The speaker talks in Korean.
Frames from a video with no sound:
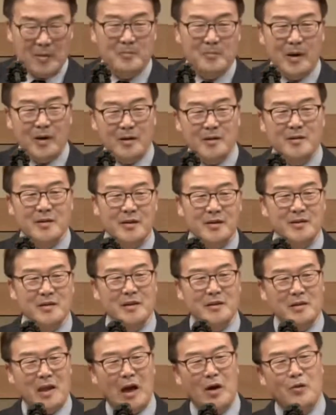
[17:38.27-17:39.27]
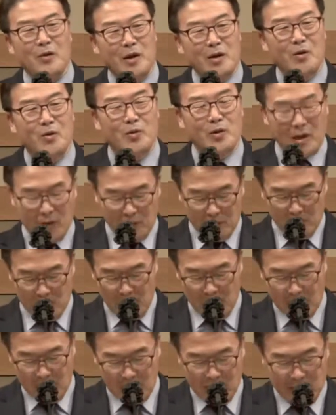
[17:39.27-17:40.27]
막 그 얘기가 당회에 올라오고
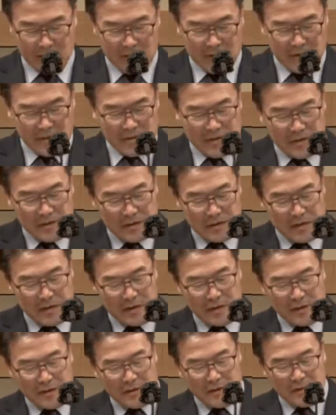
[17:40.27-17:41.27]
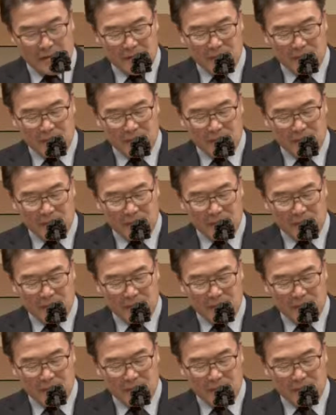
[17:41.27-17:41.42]
얘기가 되어지는데